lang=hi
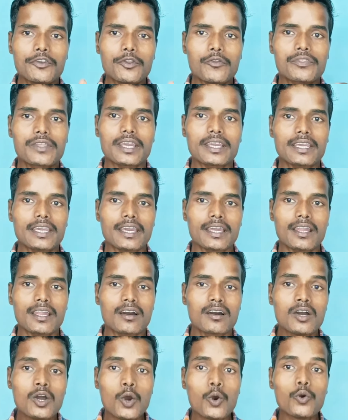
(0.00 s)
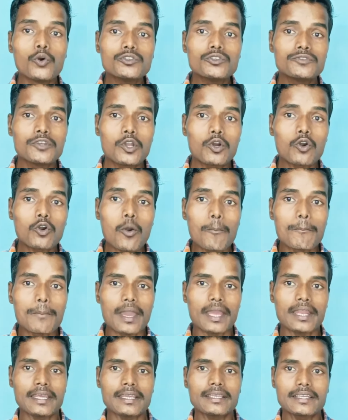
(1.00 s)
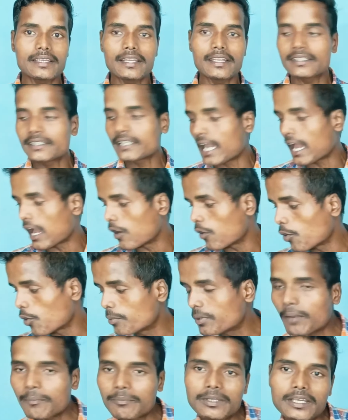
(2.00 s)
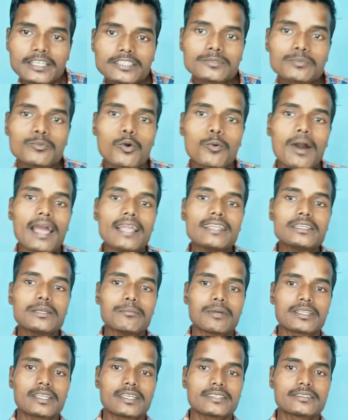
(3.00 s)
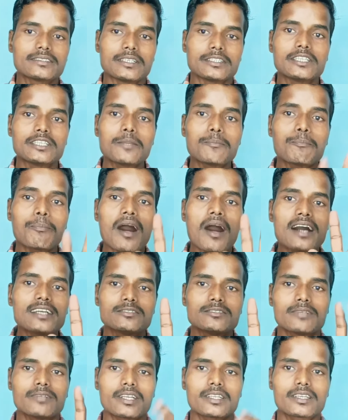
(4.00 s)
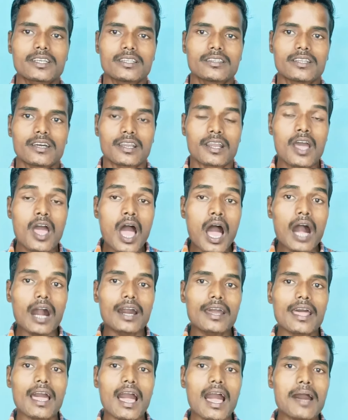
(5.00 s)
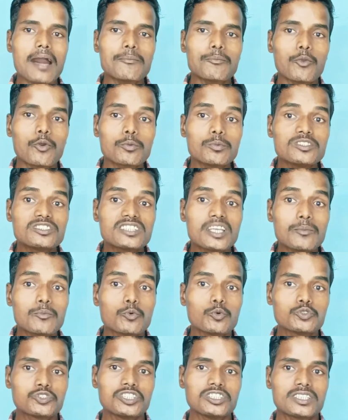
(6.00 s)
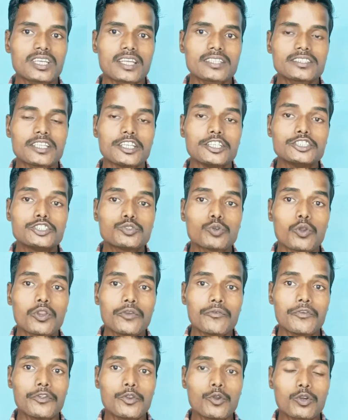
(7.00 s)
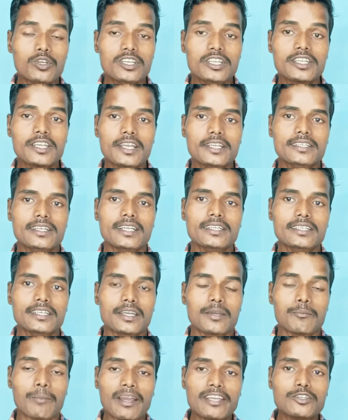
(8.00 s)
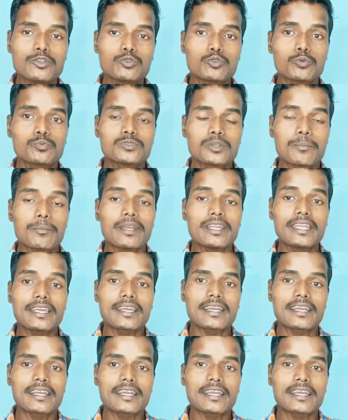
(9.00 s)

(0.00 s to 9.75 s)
वीडियो देखे है ना उस वीडियो को मैंने क्रिएट किया है वो भी अपने इस मोबाइल की मदद ऐसी सिर्फ पाँच मिनट के अंदर अगर आप लोग भी सेम उस उसी तरह से स्टोरी वीडियो क्रिएट करके भाई यूट्यूब से महीने